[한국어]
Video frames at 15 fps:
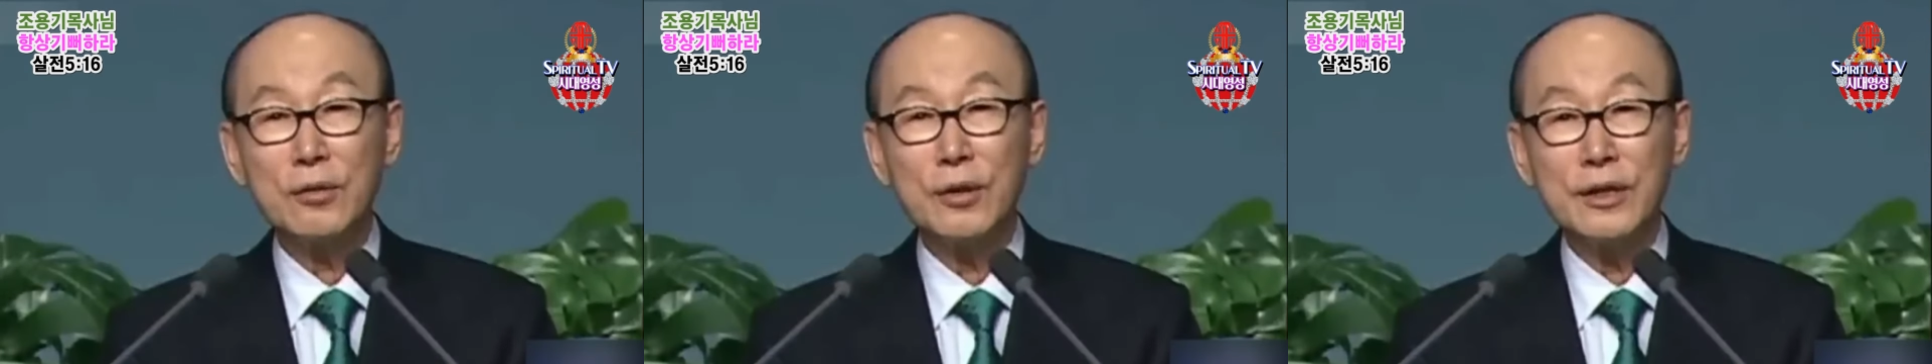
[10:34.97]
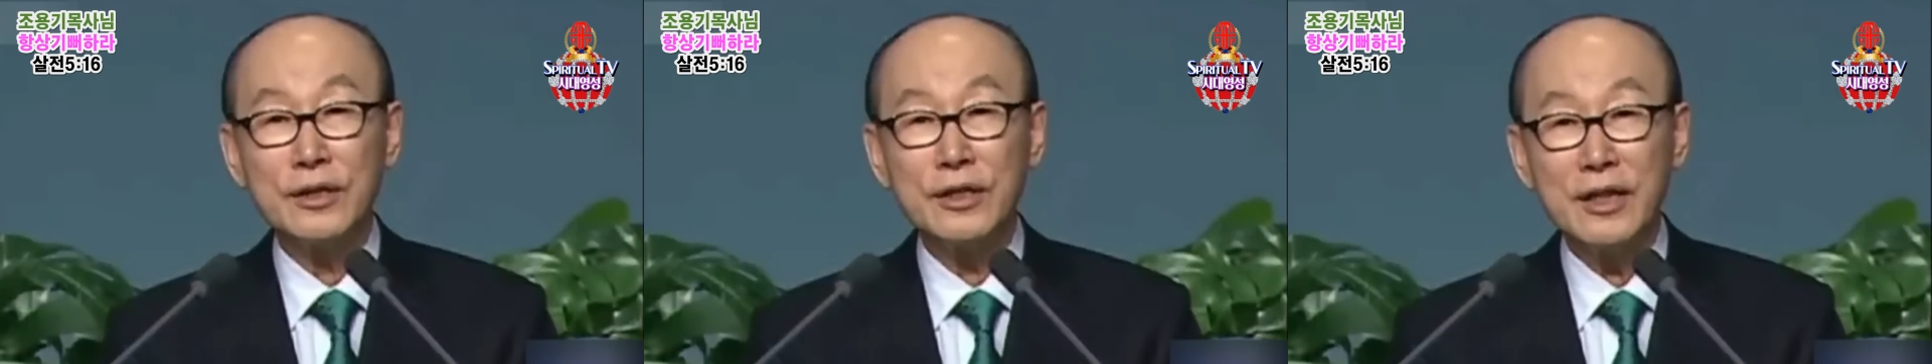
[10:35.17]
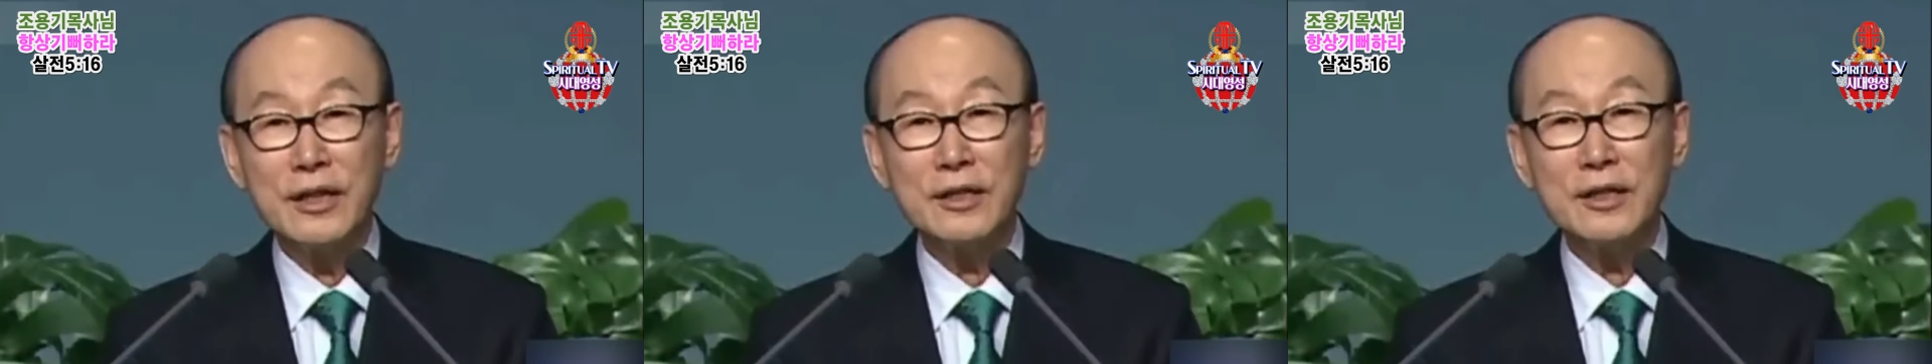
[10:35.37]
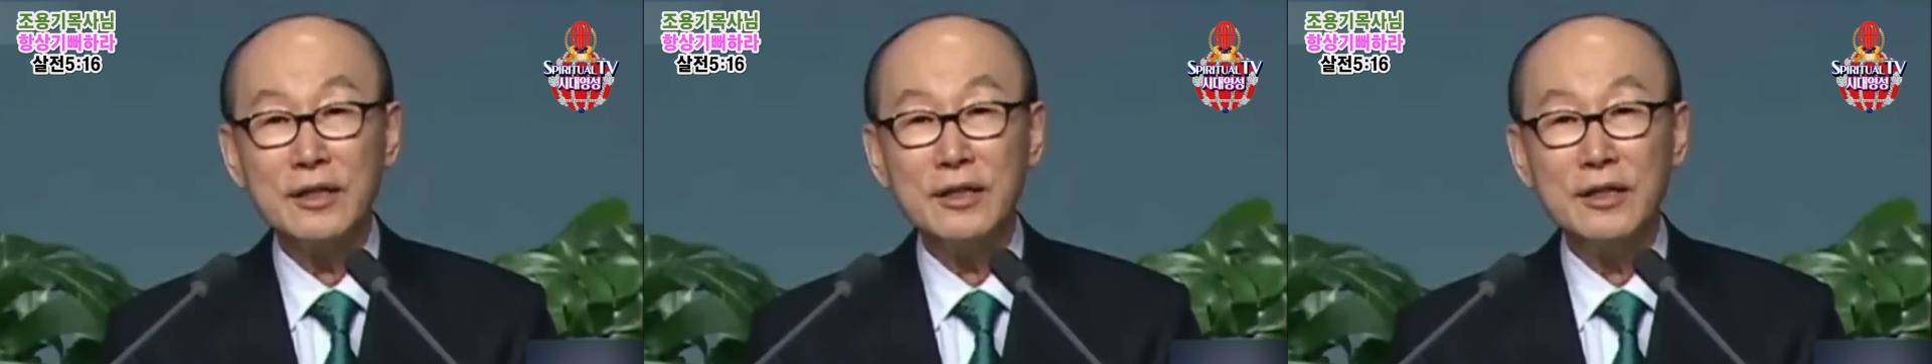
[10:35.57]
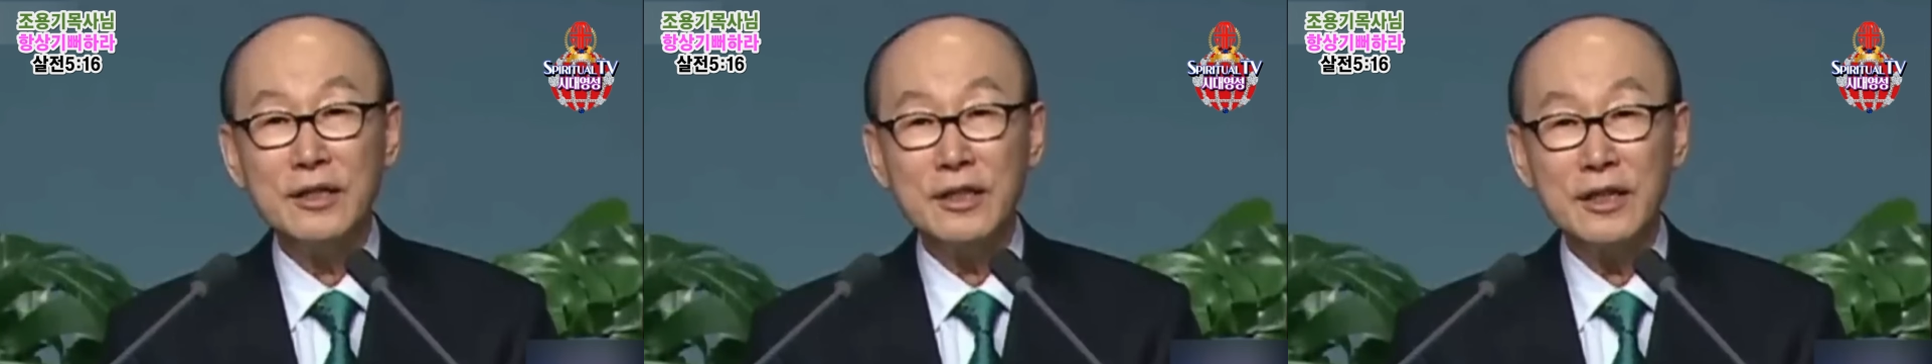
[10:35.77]

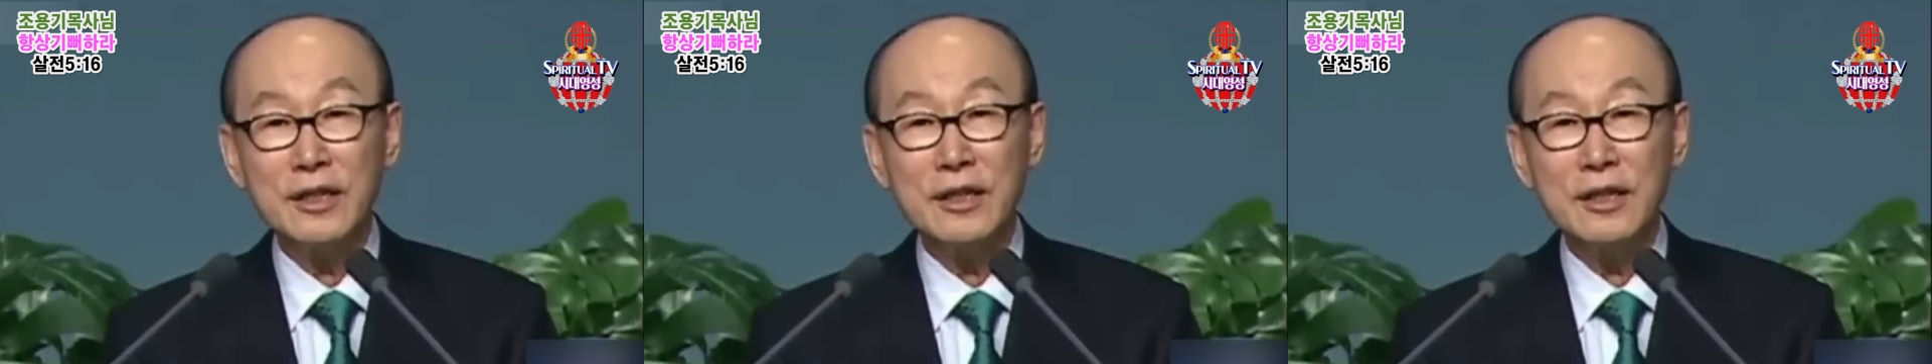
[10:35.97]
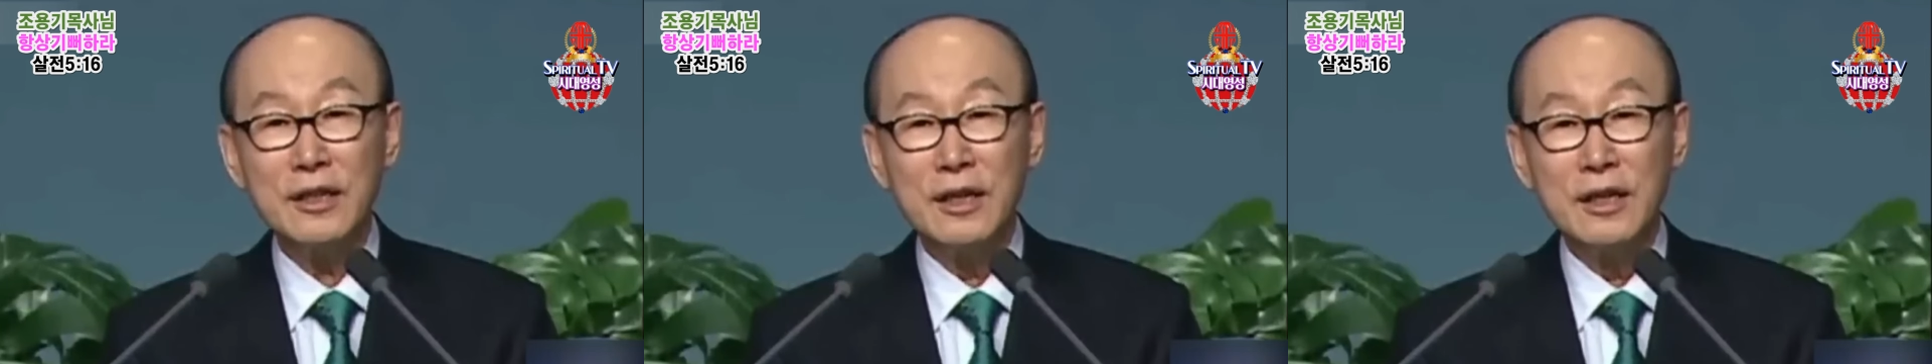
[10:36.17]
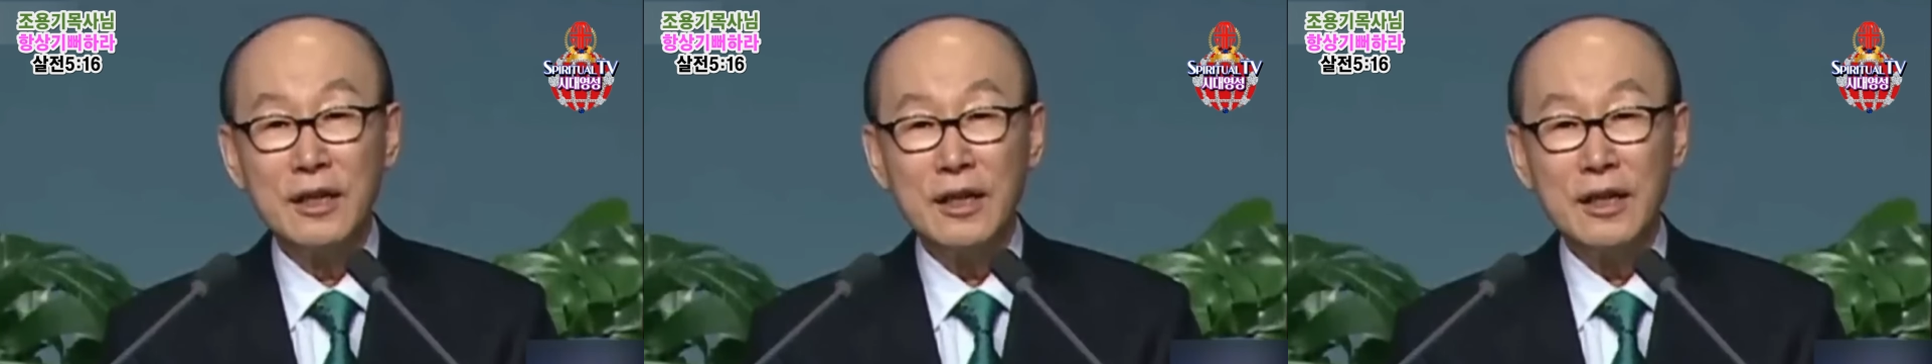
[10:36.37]
굉장한 인생을